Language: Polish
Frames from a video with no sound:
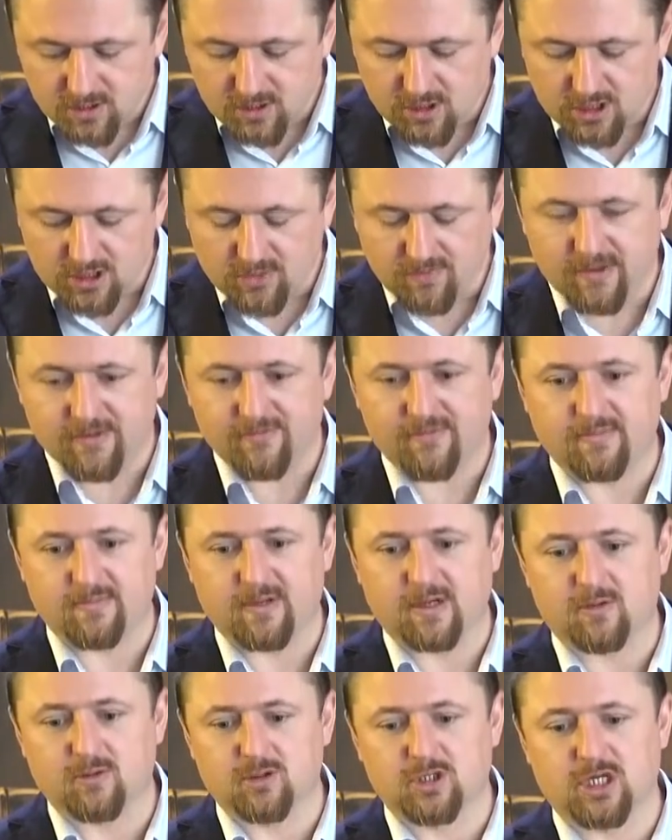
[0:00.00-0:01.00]
to jeszcze powiem Wam
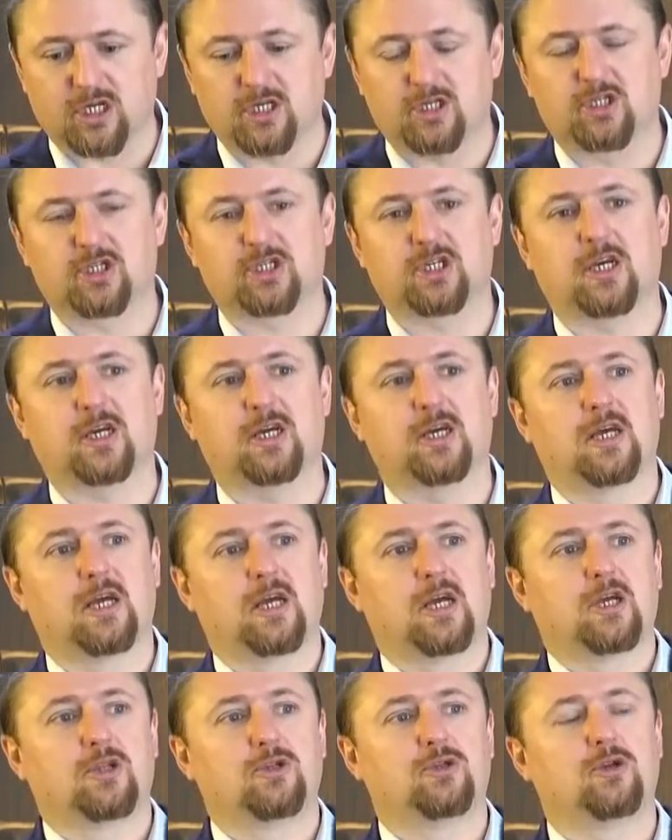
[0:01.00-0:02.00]
taką rzecz, że
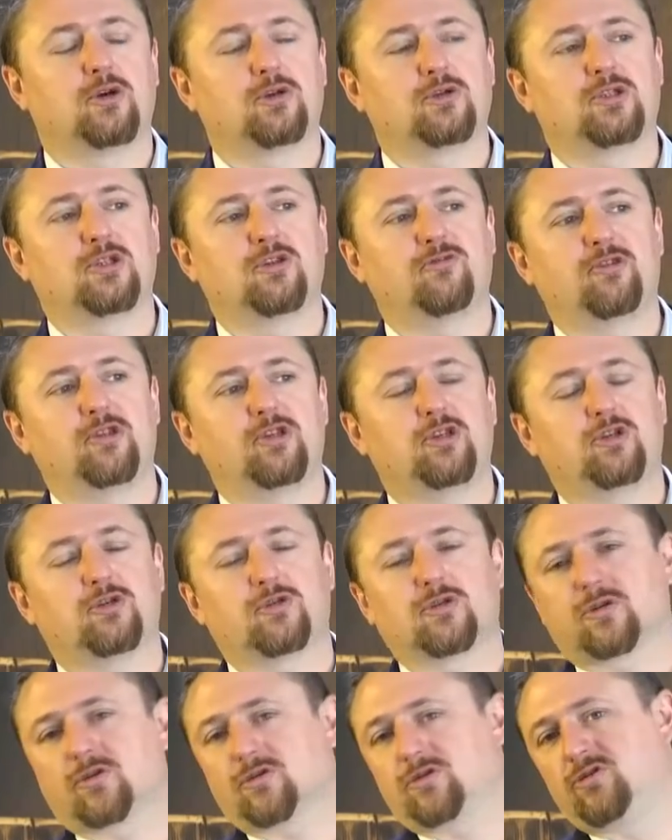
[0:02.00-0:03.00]
do
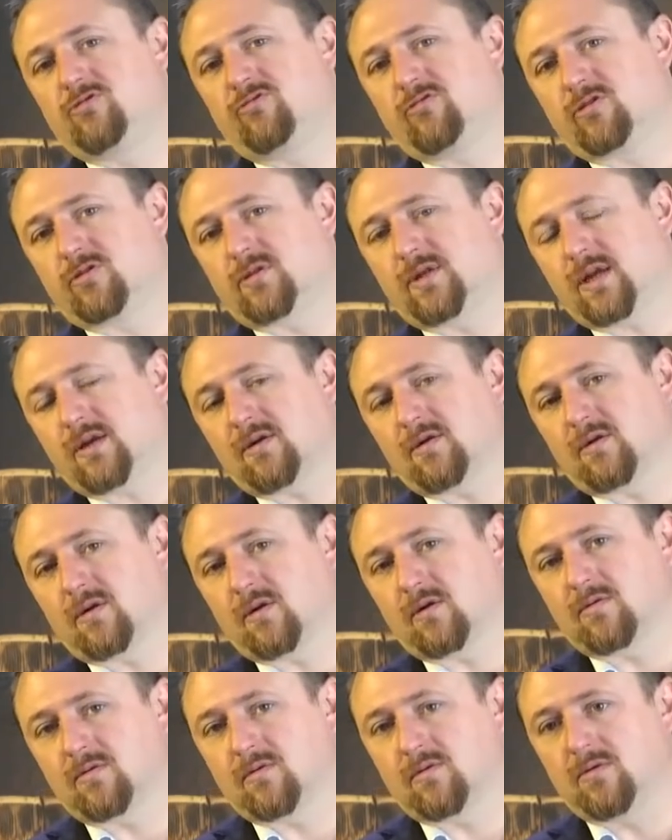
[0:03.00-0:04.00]
1999
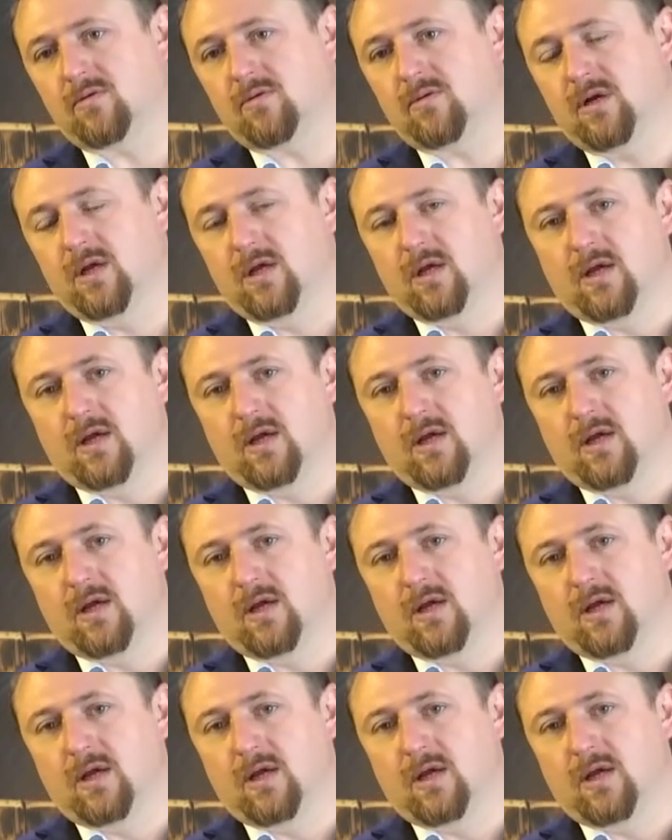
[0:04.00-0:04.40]
roku